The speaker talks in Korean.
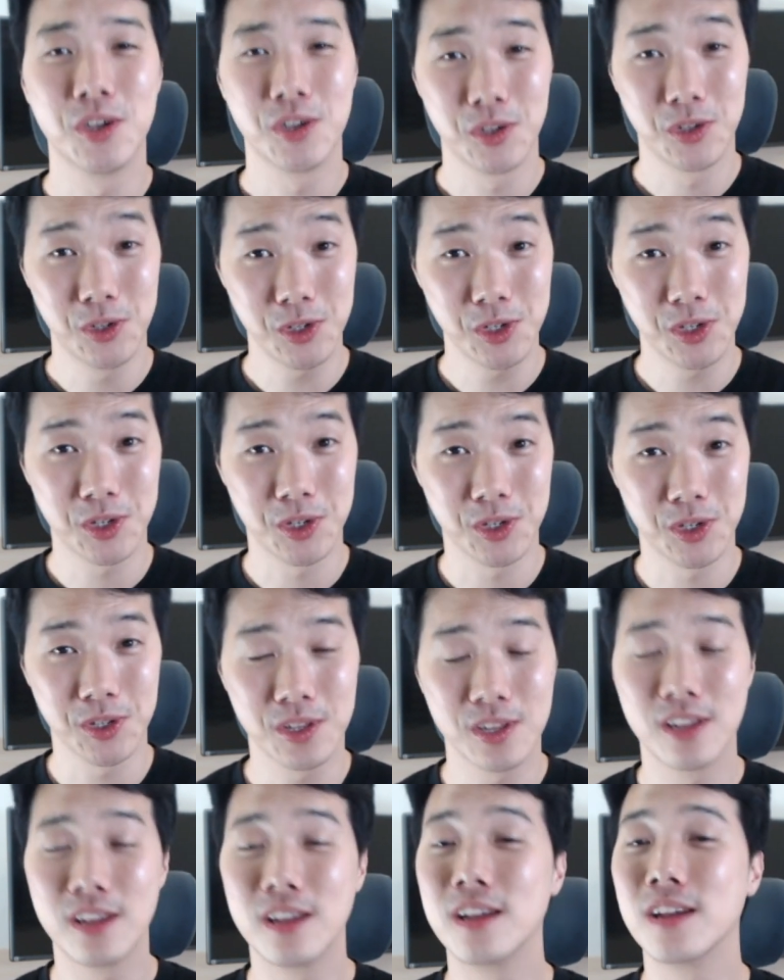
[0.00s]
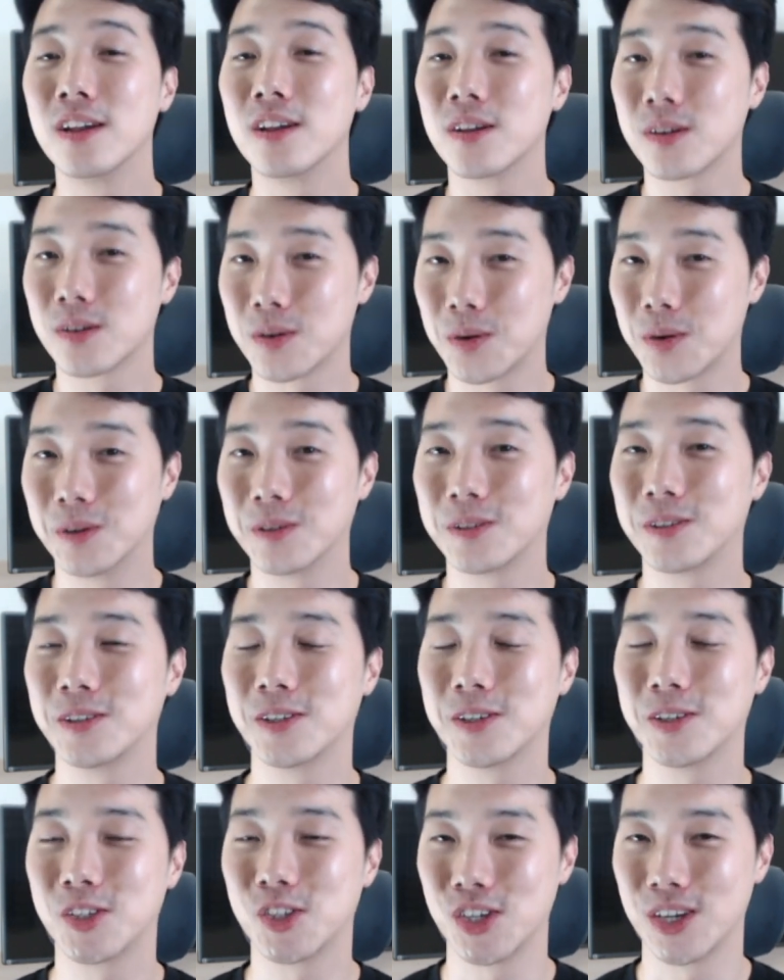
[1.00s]
You should go to
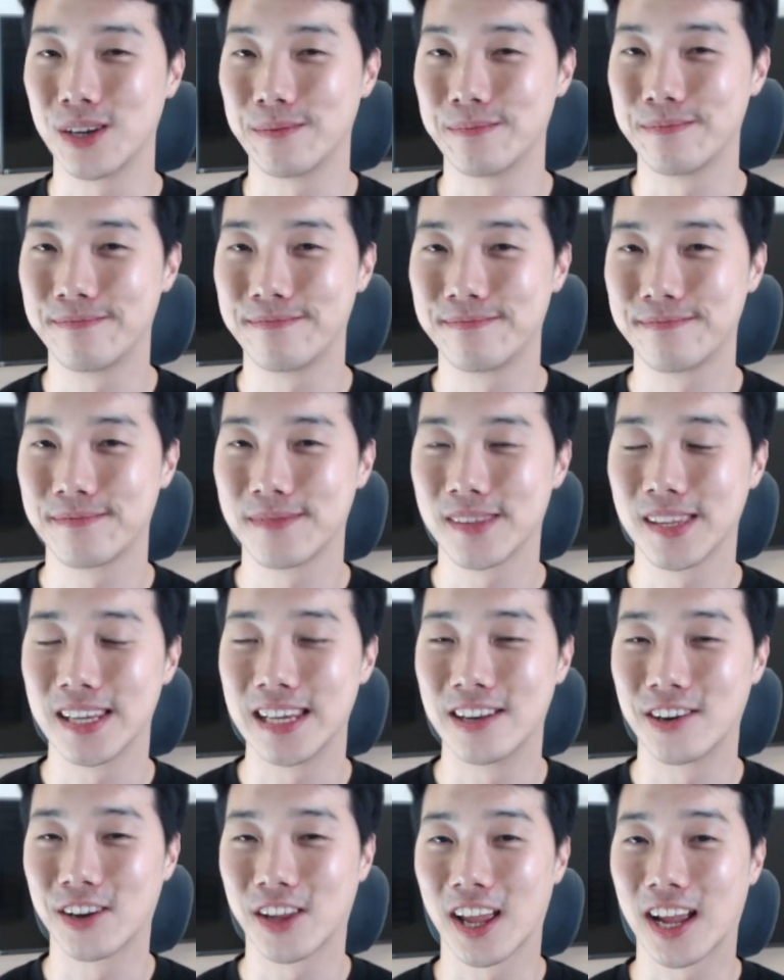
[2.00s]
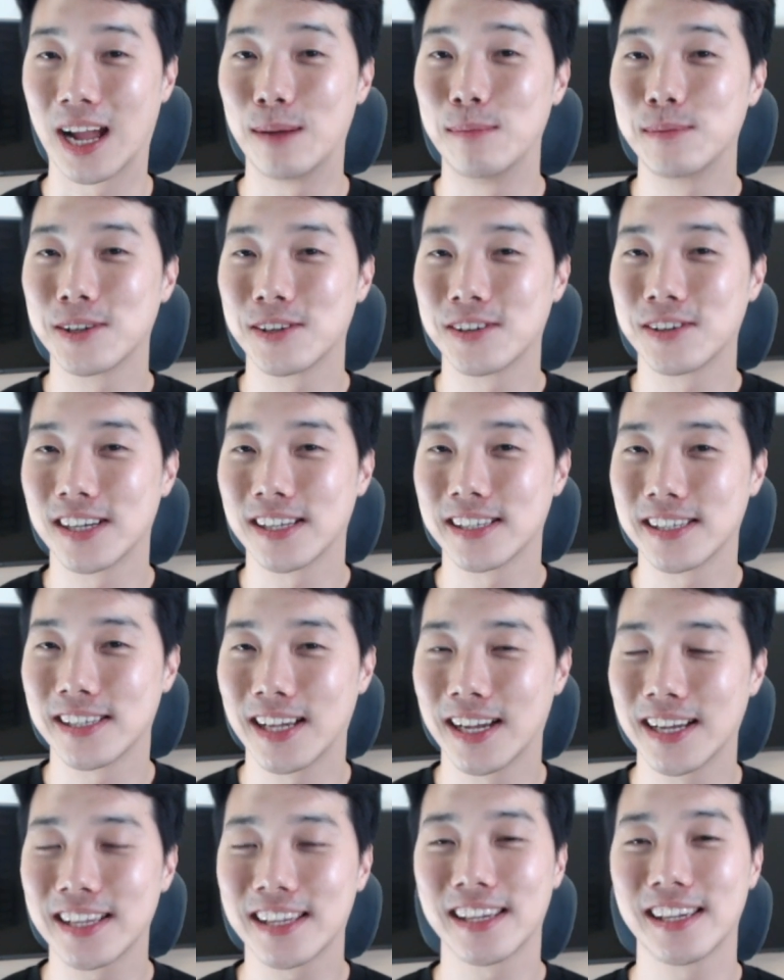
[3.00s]
the gym. 이렇게 감정까지
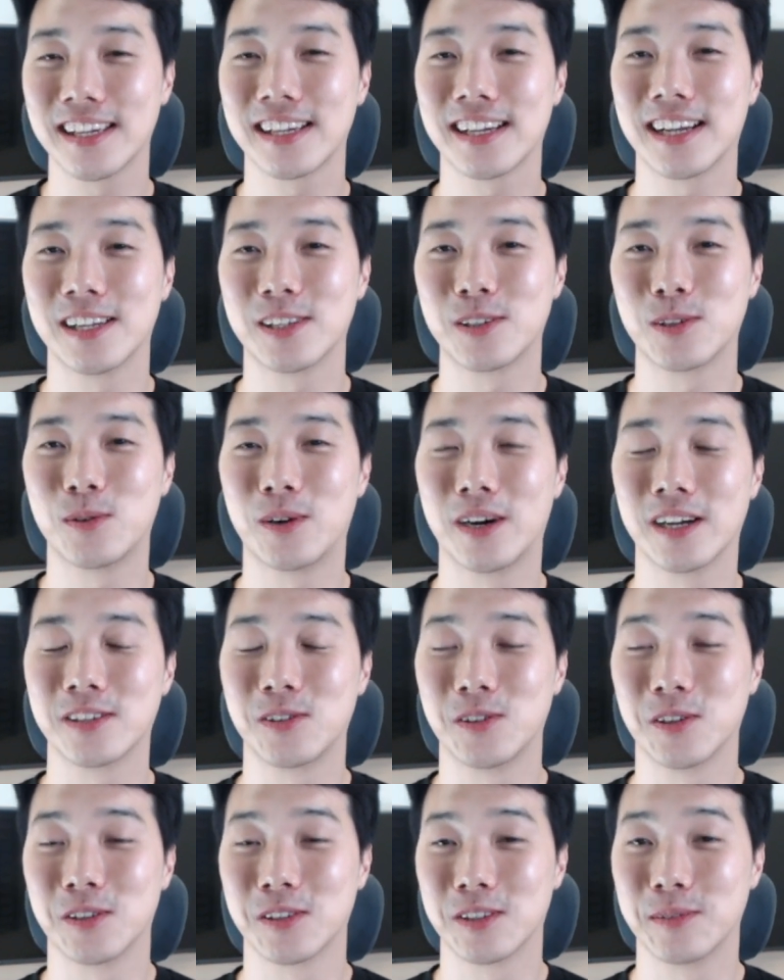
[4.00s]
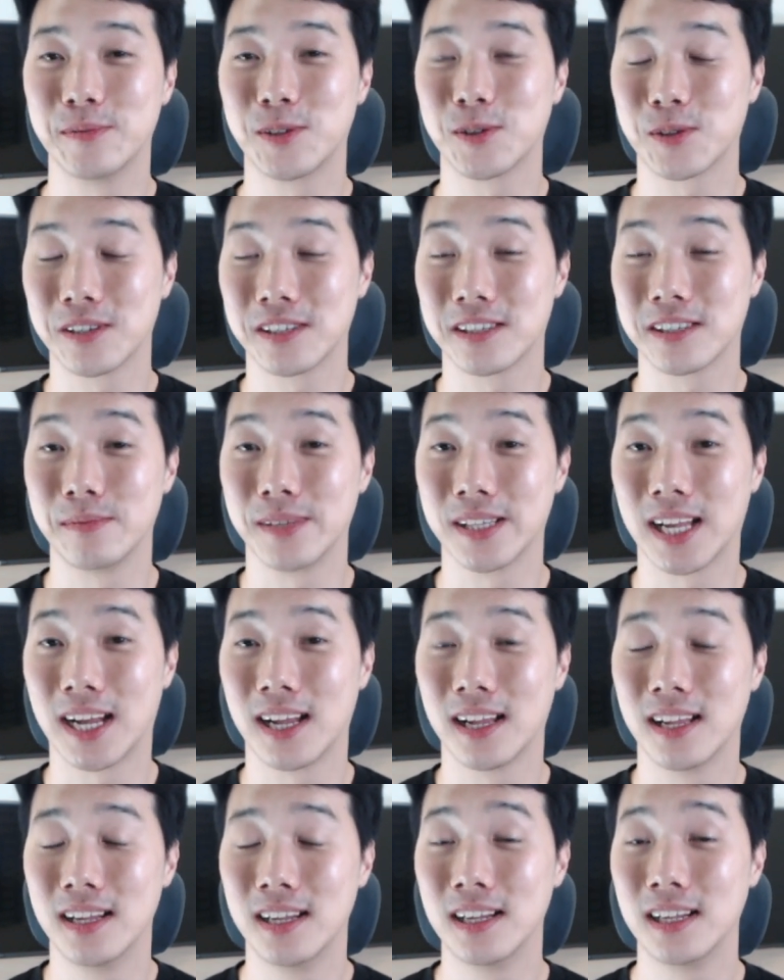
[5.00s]
함께 가져와 주셨으면
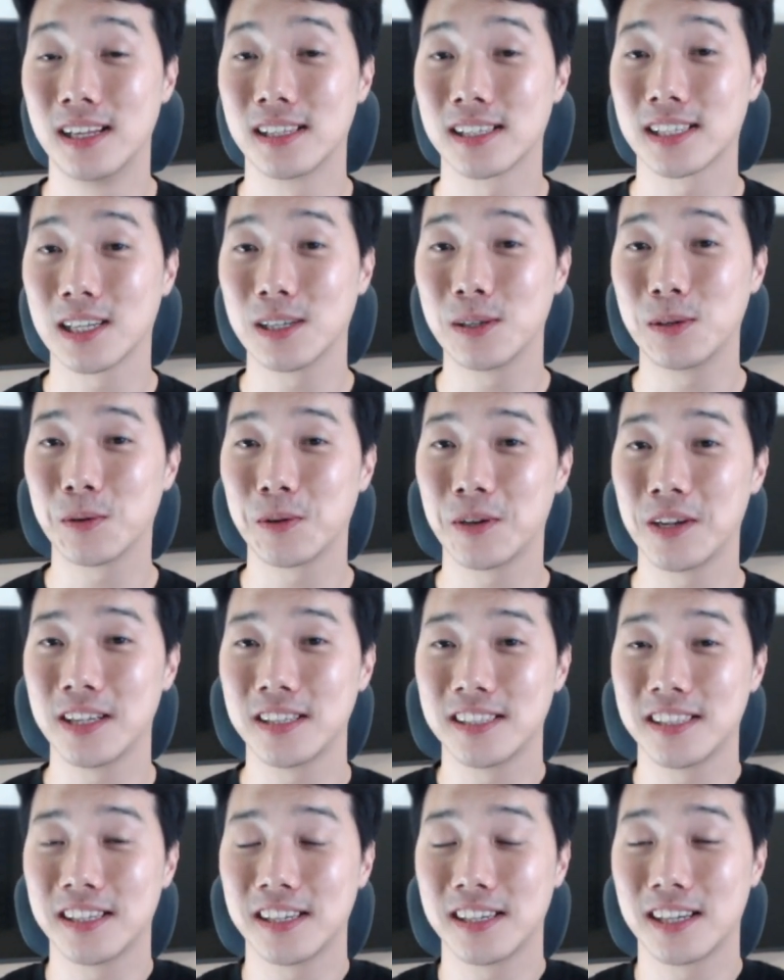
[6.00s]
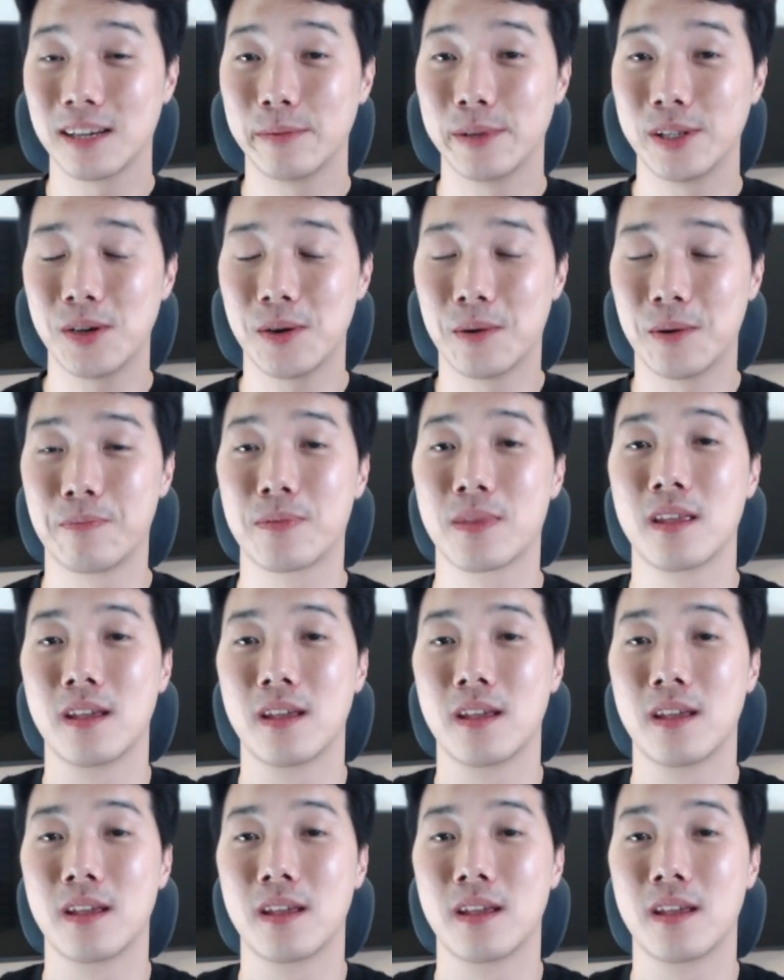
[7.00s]
좋겠습니다. 참고로 헬스장 가면요.